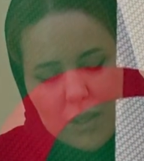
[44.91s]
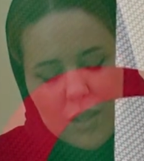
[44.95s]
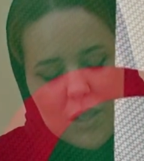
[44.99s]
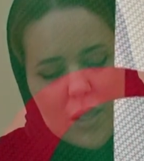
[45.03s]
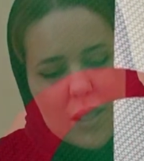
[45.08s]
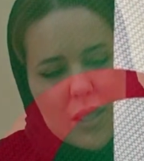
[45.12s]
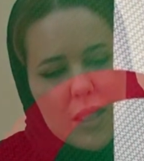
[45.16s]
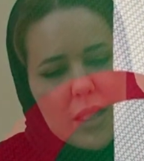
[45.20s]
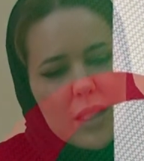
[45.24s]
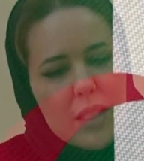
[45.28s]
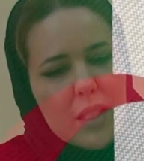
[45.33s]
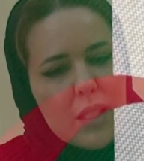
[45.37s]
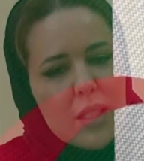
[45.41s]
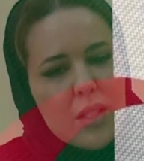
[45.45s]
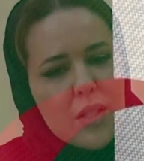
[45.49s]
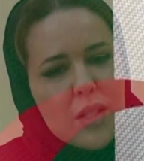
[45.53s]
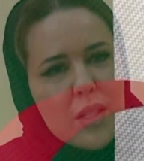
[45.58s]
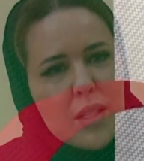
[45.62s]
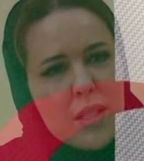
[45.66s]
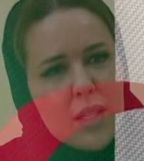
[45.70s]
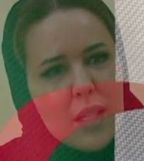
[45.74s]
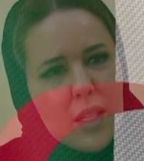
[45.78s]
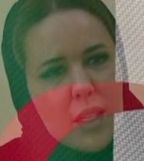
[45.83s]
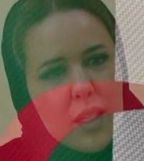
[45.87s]
جنسيتي
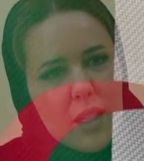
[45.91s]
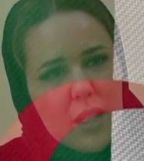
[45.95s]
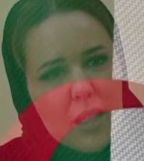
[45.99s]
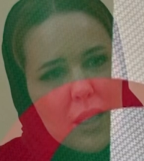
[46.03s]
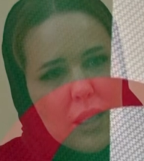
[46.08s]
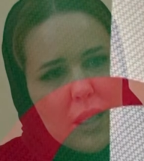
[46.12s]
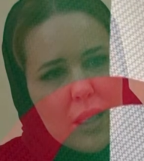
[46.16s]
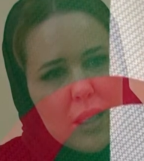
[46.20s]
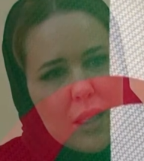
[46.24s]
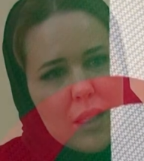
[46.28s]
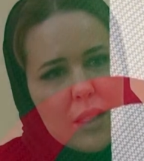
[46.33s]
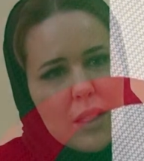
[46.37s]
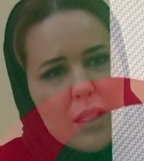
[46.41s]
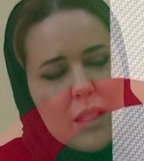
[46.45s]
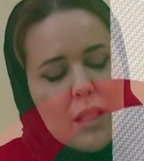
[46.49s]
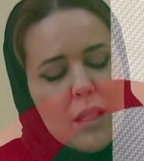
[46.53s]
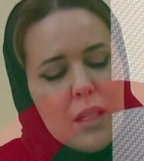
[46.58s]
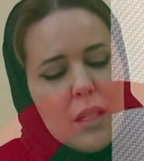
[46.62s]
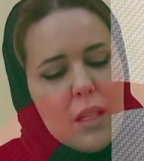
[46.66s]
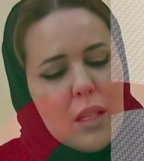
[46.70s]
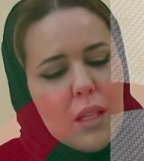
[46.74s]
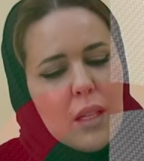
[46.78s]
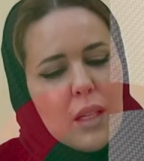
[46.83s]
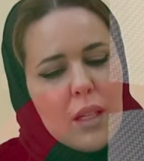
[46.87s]
الجزائرية نعم.
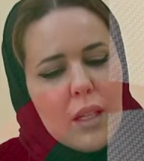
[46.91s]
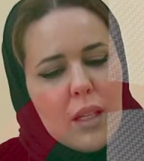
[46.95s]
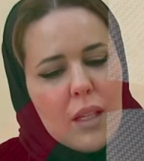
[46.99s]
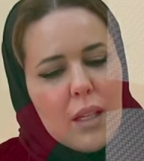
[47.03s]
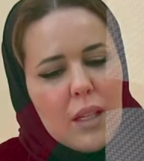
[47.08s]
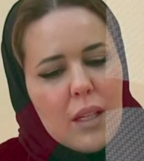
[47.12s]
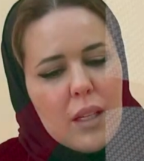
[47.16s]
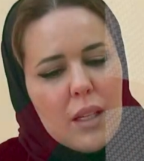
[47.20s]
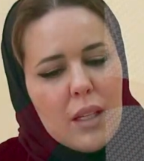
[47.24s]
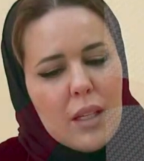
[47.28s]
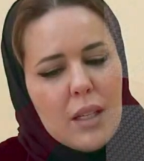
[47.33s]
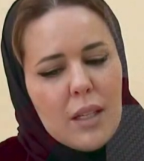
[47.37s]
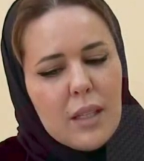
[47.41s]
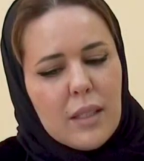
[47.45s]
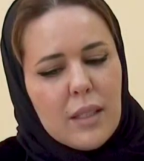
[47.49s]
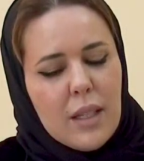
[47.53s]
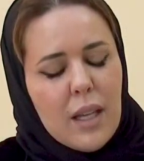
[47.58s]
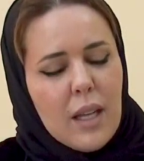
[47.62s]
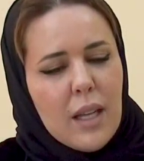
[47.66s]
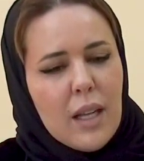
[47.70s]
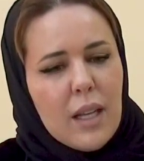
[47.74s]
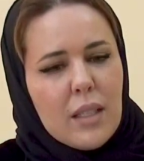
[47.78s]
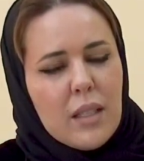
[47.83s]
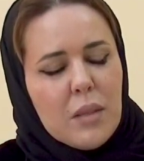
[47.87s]

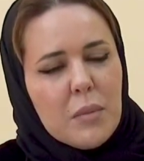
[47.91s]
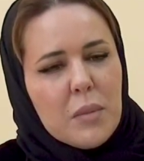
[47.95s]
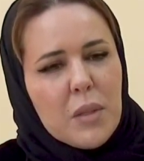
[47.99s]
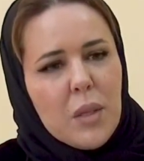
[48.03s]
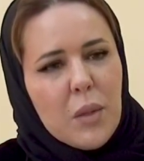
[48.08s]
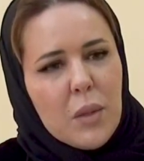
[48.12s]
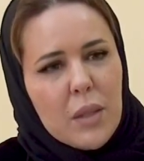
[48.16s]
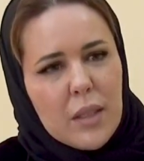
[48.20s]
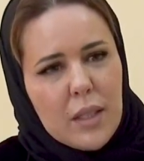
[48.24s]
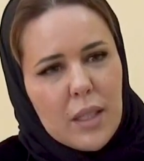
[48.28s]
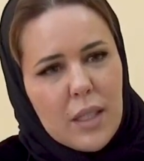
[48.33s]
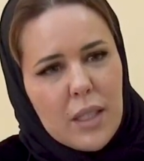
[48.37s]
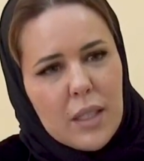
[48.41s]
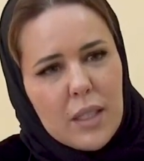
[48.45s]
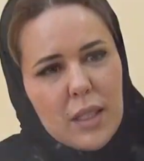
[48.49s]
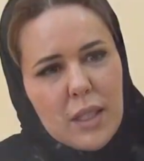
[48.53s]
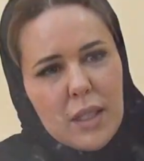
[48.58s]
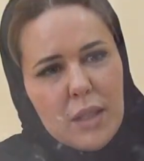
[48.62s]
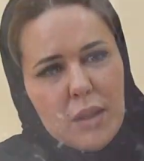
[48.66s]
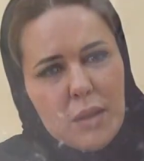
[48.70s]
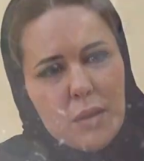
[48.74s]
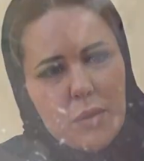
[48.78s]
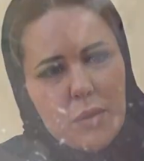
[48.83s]
التحقت بدولة قطر